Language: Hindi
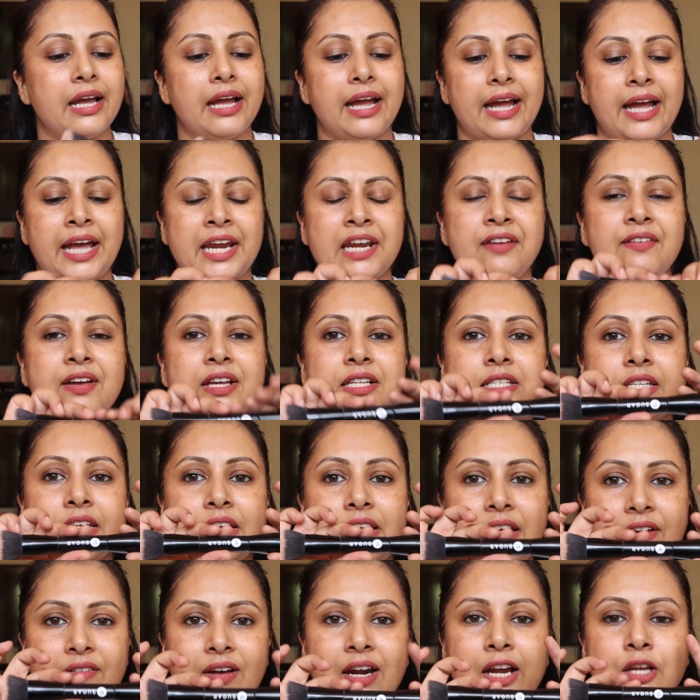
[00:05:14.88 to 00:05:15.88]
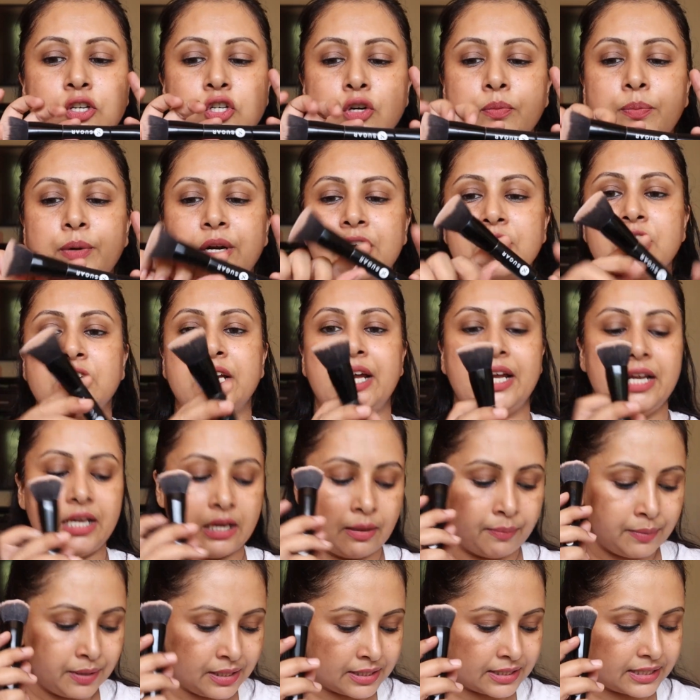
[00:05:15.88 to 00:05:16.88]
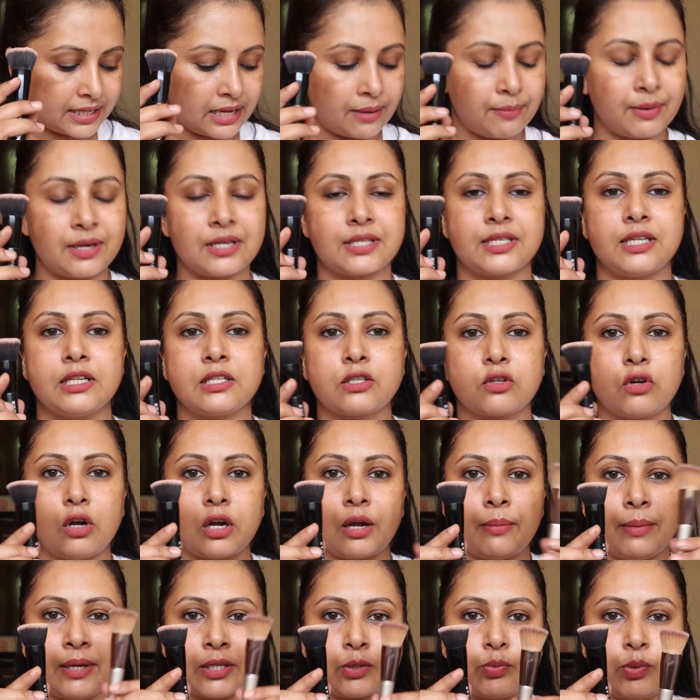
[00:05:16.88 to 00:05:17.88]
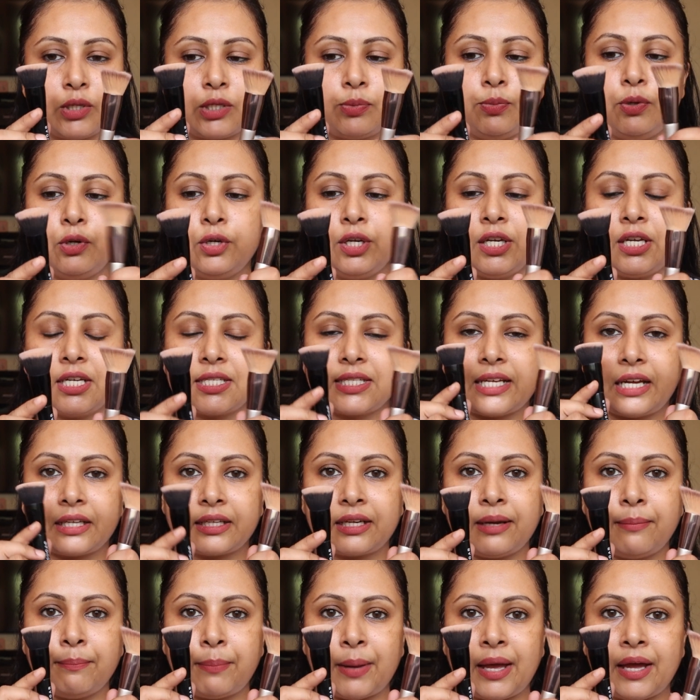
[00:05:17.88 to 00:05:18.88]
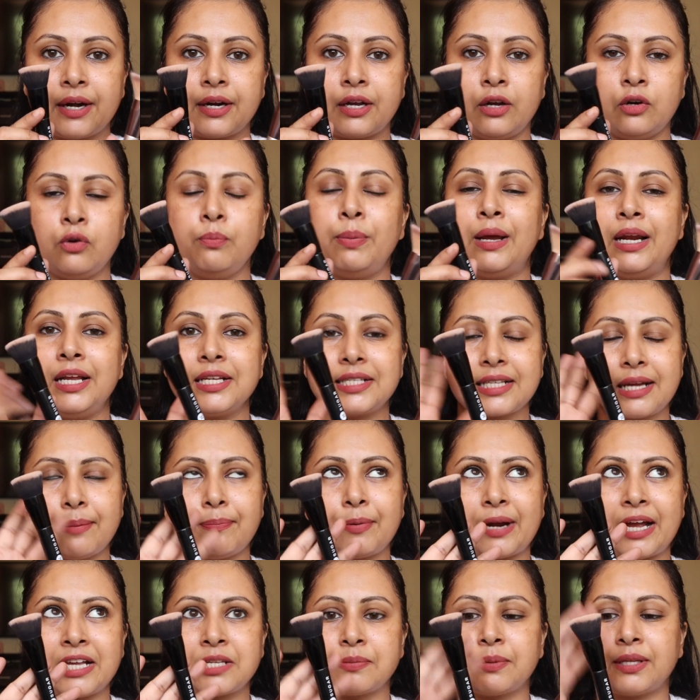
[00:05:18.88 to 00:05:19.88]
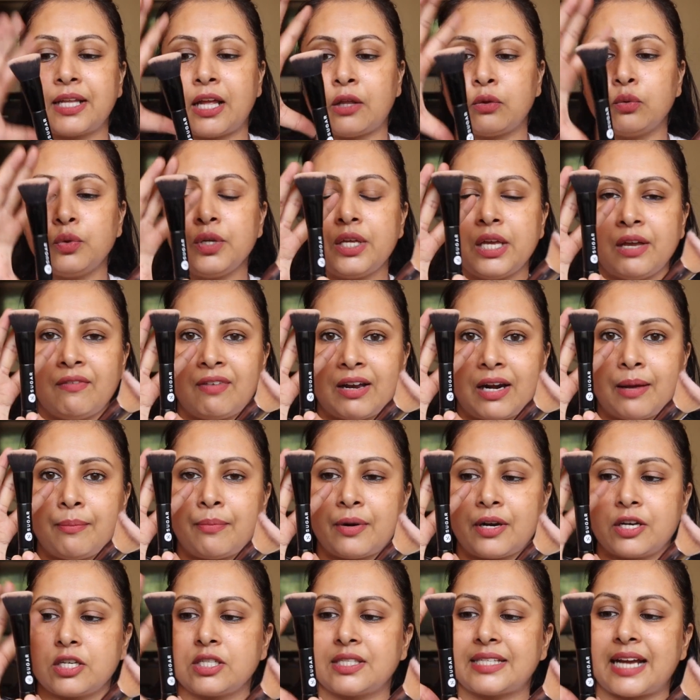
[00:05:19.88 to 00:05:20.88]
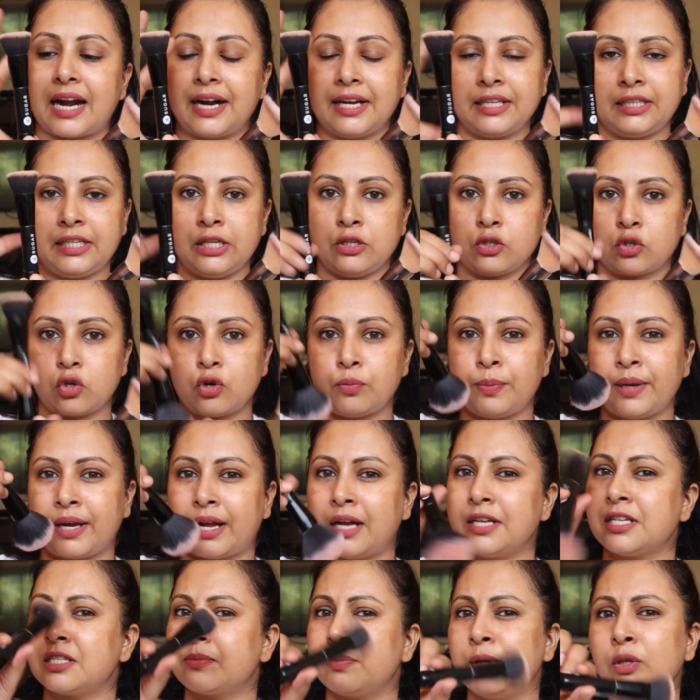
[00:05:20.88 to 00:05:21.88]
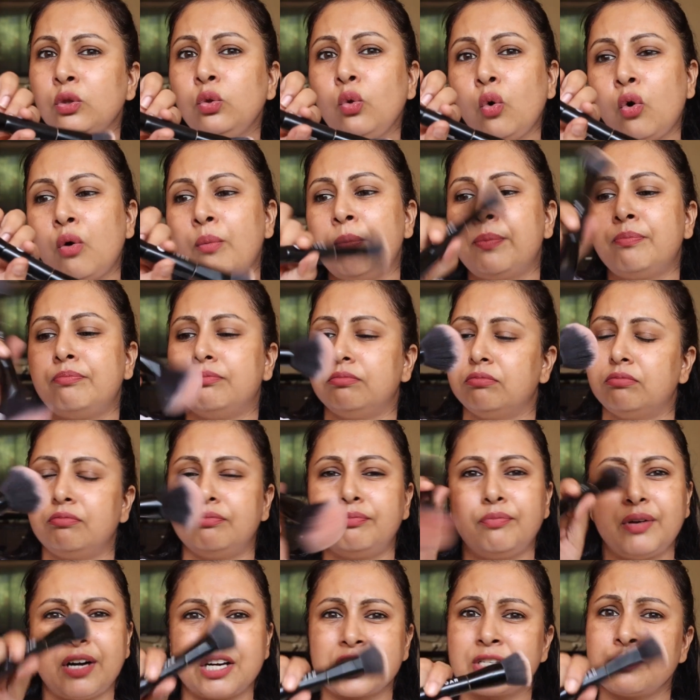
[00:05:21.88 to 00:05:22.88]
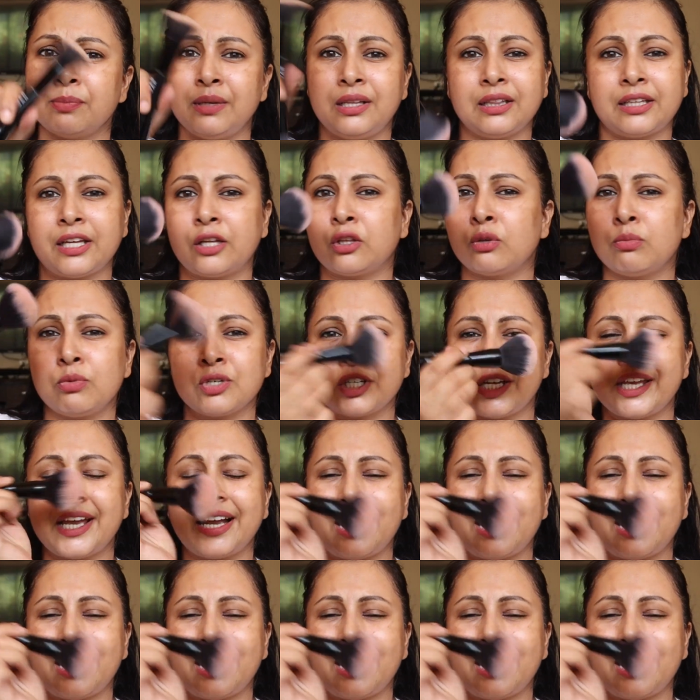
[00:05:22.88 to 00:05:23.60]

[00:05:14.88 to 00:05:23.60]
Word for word: एनीवेज ये वाला जो ब्रश है अब इसके ब्रिसल्स को अगर मैं स्विस ब्यूटी के साथ कंपेयर करूँ पहले इसका प्राइस बता दूँ ये वाला ब्रश साढ़े तीन सौ रुपये का जिसमें दो ब्रश मिलते हैं तो मुझे ये